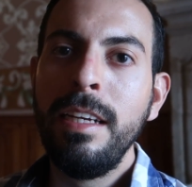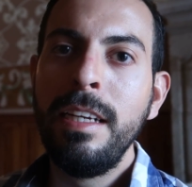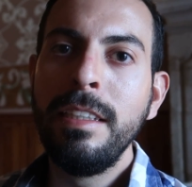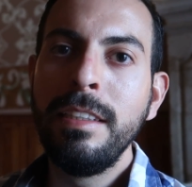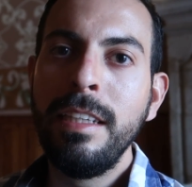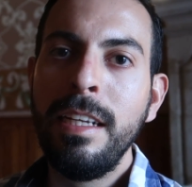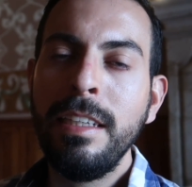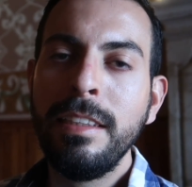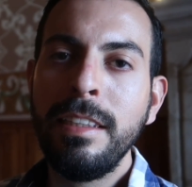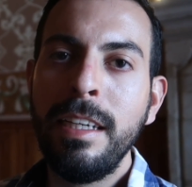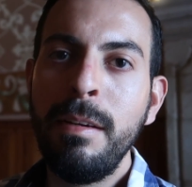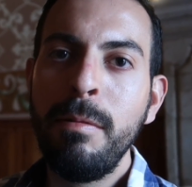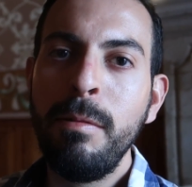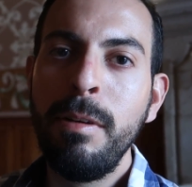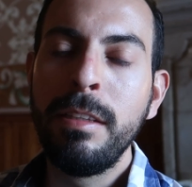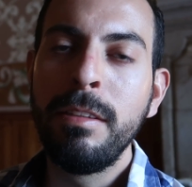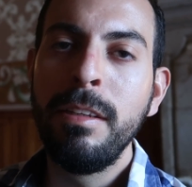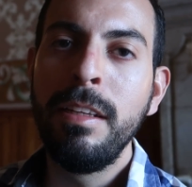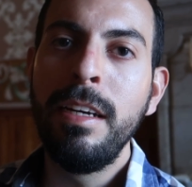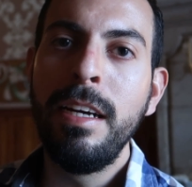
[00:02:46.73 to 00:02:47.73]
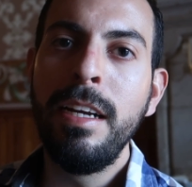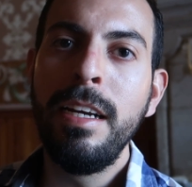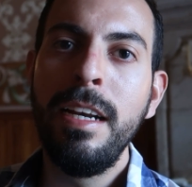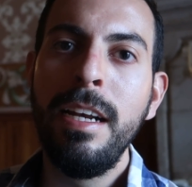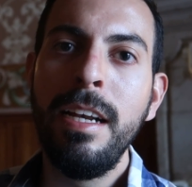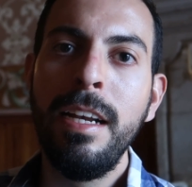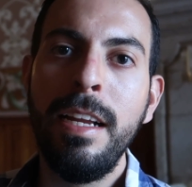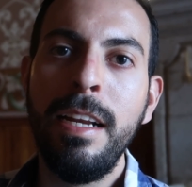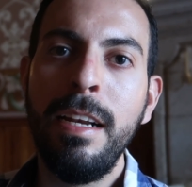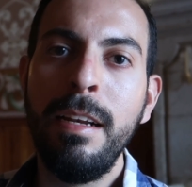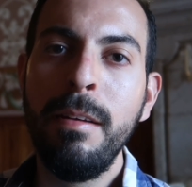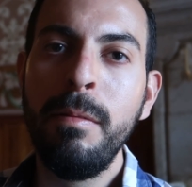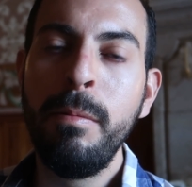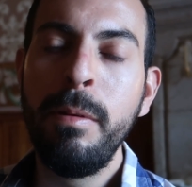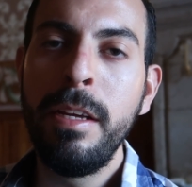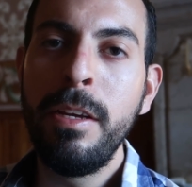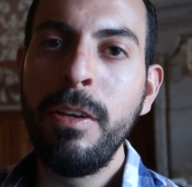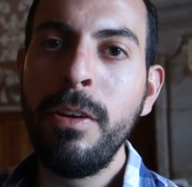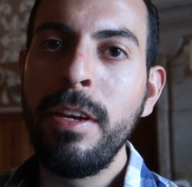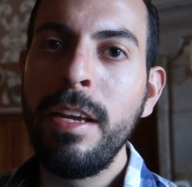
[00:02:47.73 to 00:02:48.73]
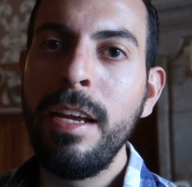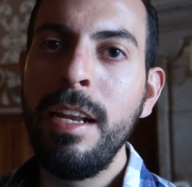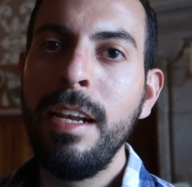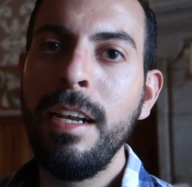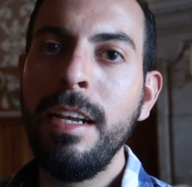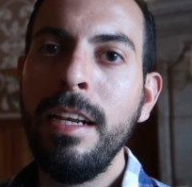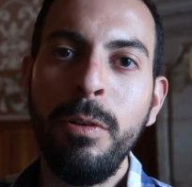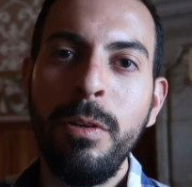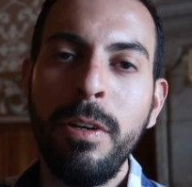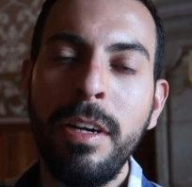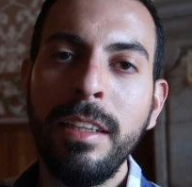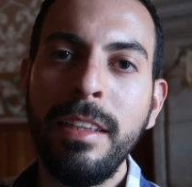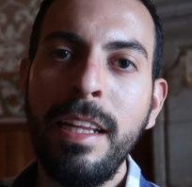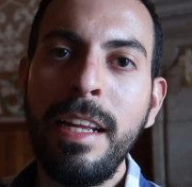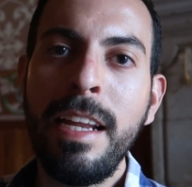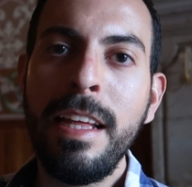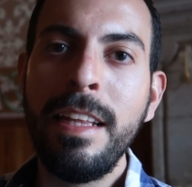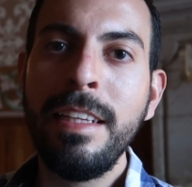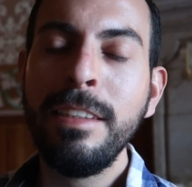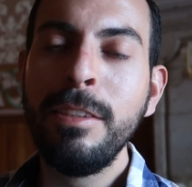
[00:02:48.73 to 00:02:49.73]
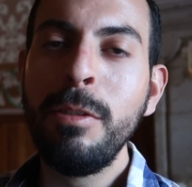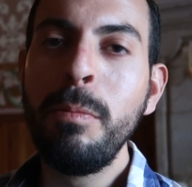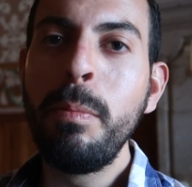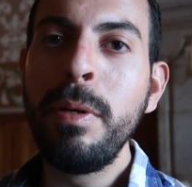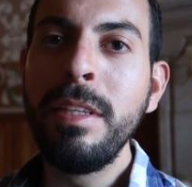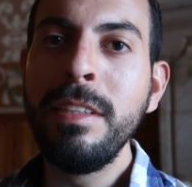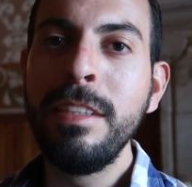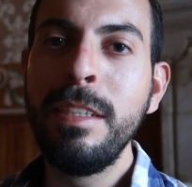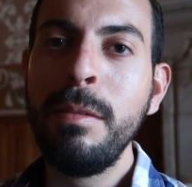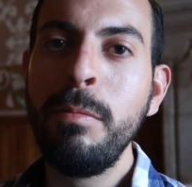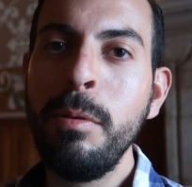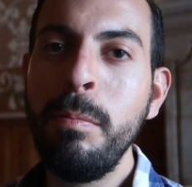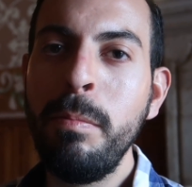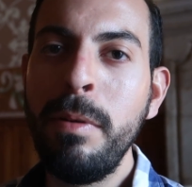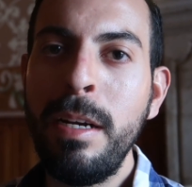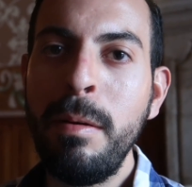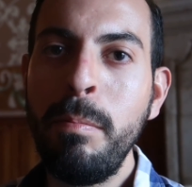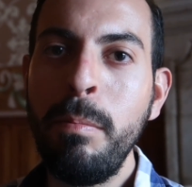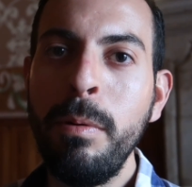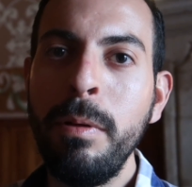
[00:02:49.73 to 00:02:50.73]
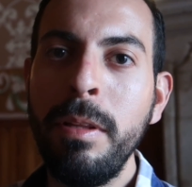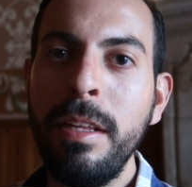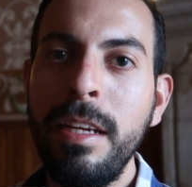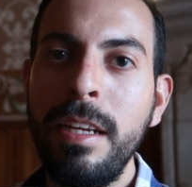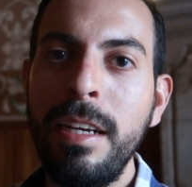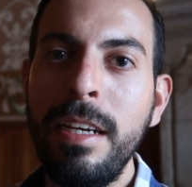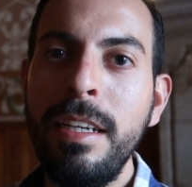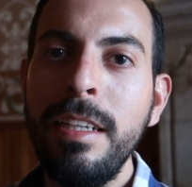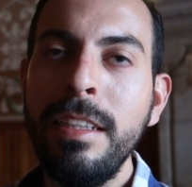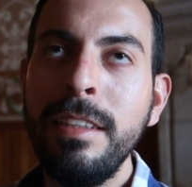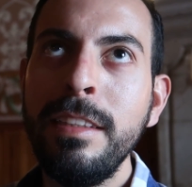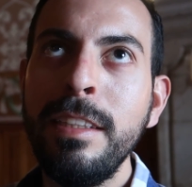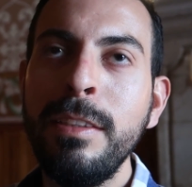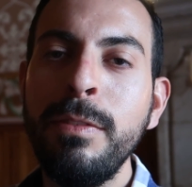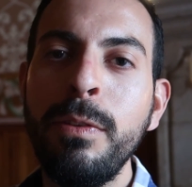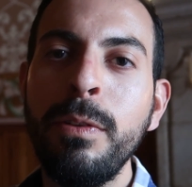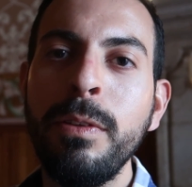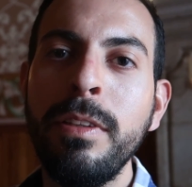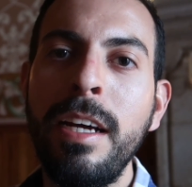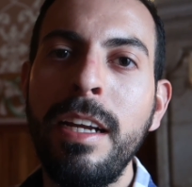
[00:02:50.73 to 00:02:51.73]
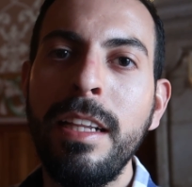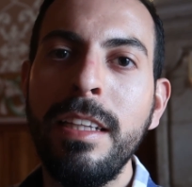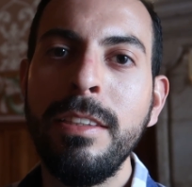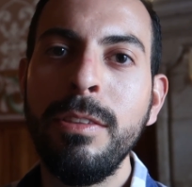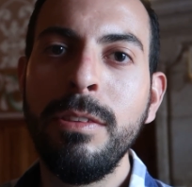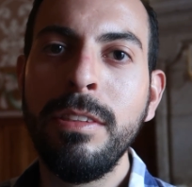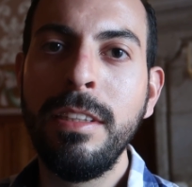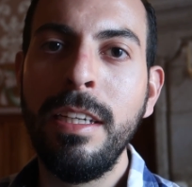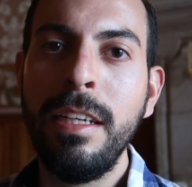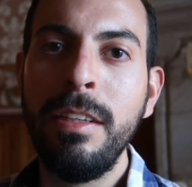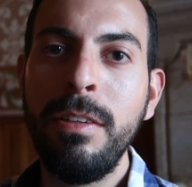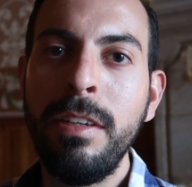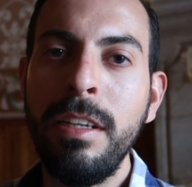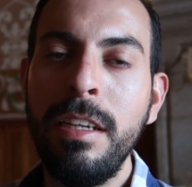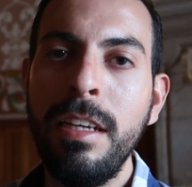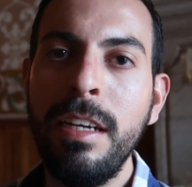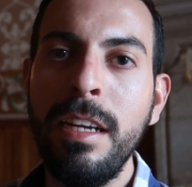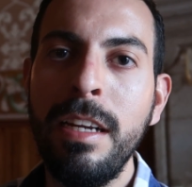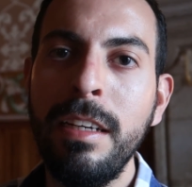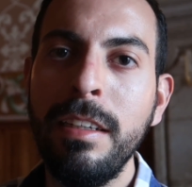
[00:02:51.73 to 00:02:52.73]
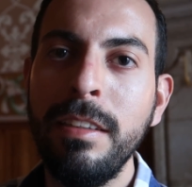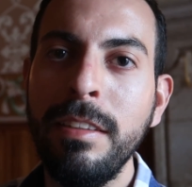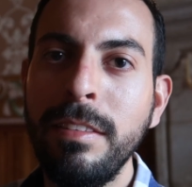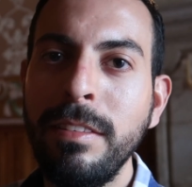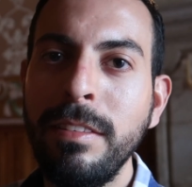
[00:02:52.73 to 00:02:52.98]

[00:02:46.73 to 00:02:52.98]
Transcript: y se les ha vuelto a dar el, brillo y el lujo que tenía desde un principio para poder disfrutar de su estado original.